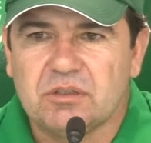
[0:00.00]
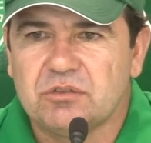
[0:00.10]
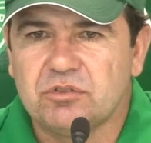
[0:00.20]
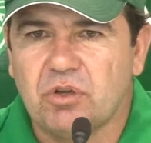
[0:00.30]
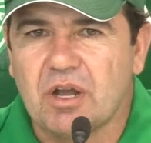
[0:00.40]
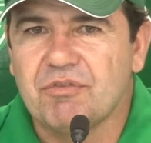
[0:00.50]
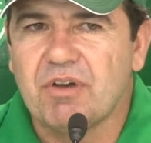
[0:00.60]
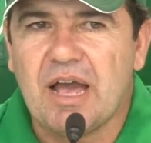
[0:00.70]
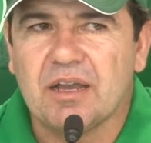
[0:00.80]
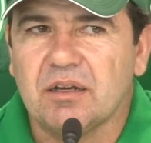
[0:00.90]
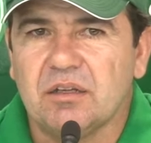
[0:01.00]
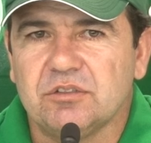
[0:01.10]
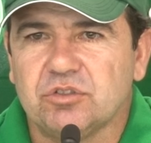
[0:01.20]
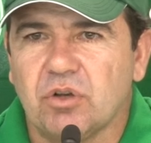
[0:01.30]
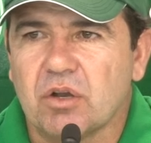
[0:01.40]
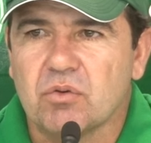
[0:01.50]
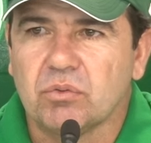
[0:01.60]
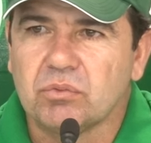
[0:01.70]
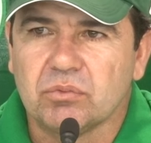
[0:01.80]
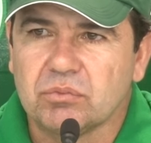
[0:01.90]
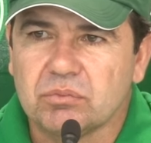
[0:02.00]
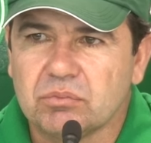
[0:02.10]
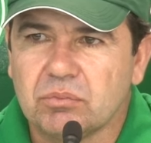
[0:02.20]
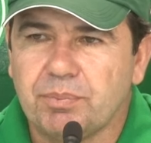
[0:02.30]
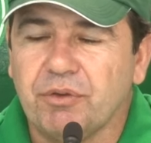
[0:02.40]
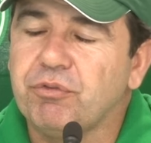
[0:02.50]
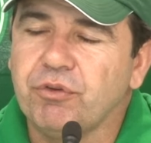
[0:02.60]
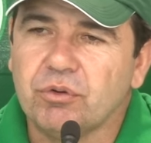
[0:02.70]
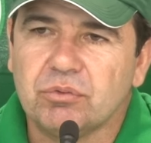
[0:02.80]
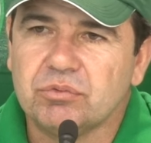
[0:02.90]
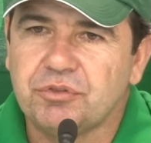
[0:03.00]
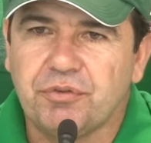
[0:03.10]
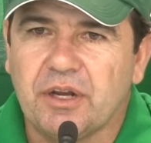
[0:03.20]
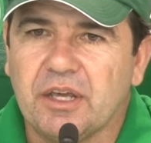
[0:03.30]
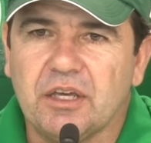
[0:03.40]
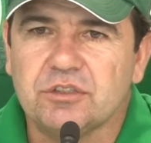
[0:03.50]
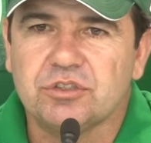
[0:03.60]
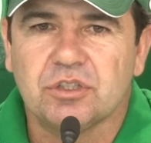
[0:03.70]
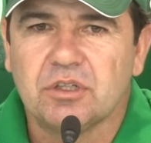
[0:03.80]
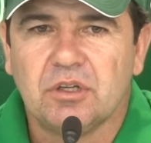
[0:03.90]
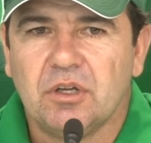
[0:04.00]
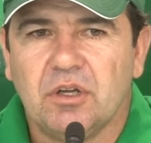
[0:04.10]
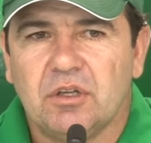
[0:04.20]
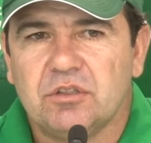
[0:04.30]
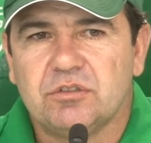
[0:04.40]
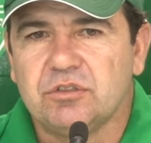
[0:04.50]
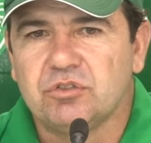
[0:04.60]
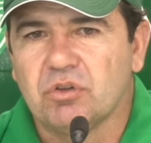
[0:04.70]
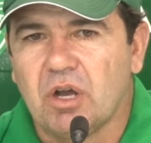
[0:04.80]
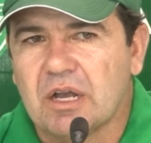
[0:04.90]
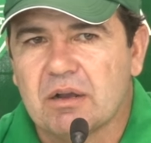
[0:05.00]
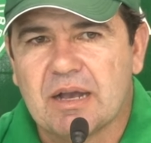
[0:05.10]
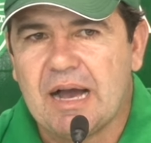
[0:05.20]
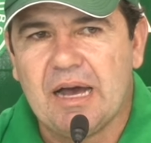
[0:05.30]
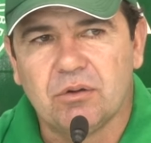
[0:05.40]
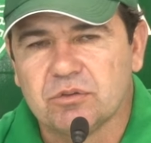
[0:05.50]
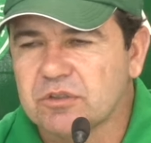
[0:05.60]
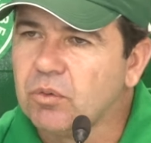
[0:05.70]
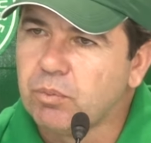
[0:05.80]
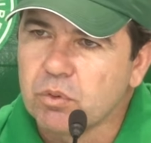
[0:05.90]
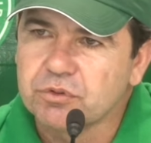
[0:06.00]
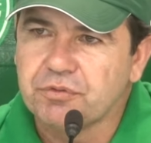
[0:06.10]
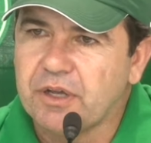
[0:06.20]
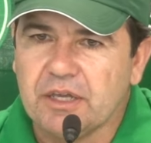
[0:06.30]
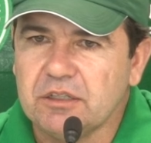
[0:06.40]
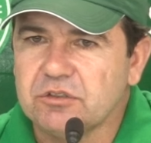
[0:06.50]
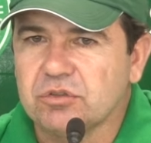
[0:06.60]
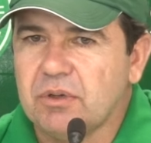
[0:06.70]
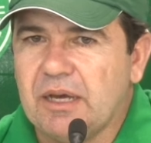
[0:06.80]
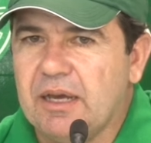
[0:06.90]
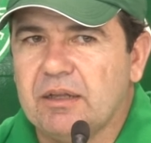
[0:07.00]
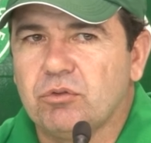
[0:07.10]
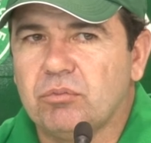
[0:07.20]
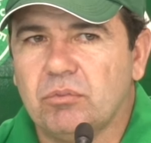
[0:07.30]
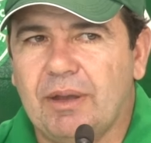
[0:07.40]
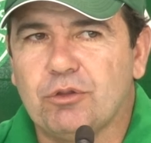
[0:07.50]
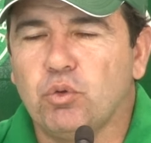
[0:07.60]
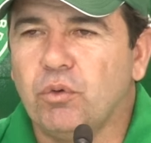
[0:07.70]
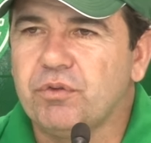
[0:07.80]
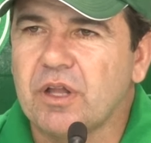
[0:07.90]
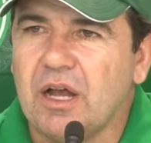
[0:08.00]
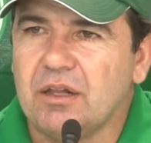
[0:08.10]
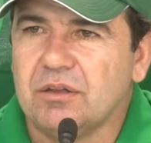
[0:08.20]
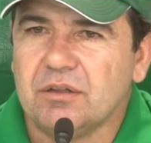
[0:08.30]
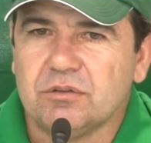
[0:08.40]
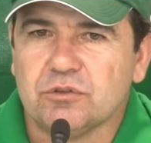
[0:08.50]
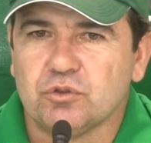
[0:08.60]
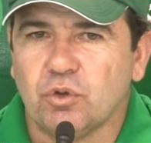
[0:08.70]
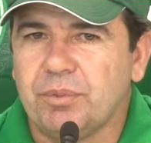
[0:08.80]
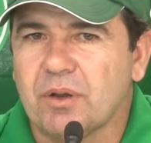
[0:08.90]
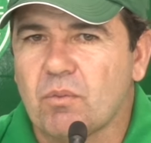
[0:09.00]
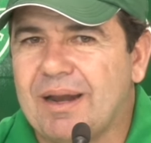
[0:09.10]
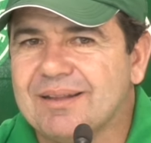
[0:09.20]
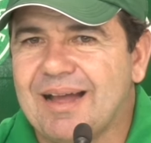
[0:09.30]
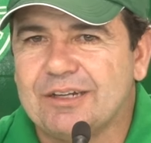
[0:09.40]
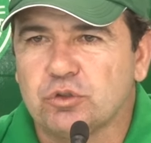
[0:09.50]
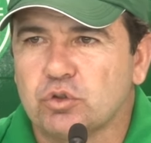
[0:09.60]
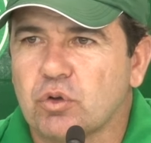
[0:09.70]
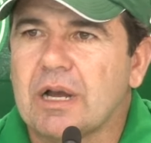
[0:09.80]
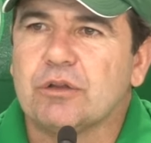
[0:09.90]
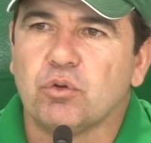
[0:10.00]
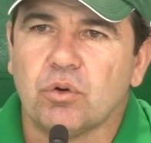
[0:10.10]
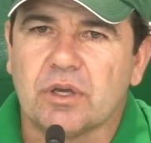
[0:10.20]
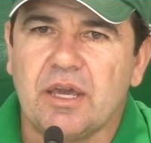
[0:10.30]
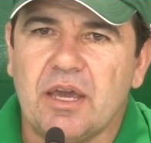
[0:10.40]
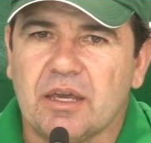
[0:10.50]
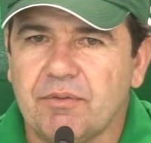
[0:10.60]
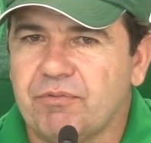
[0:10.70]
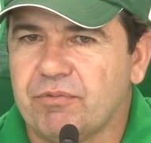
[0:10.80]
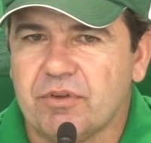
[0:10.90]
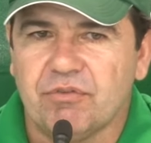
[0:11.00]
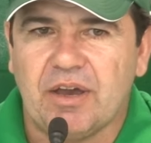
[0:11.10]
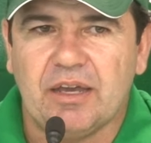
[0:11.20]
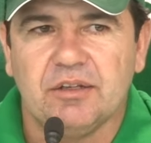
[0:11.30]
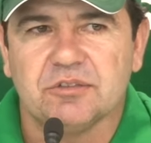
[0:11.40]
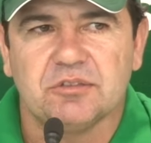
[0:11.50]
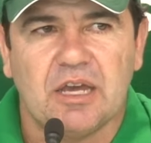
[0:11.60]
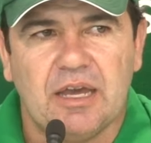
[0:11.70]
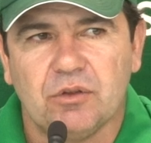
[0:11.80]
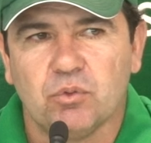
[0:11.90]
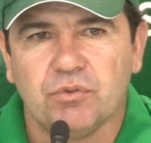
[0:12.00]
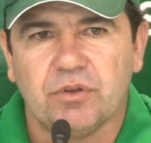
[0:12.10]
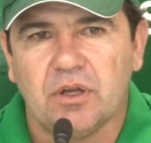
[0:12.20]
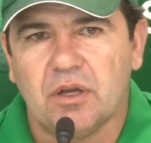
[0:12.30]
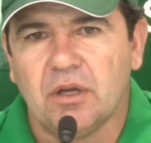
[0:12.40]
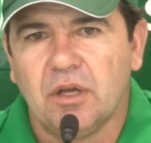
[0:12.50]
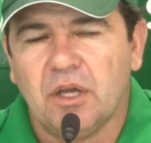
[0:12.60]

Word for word: Se joga Wagner, a gente joga com um perfil diferente. Se joga Carlos, é um pouco diferente. Não é, não é dúvida sobre qualidade do jogador, quem é que, que vai iniciar, é dúvida.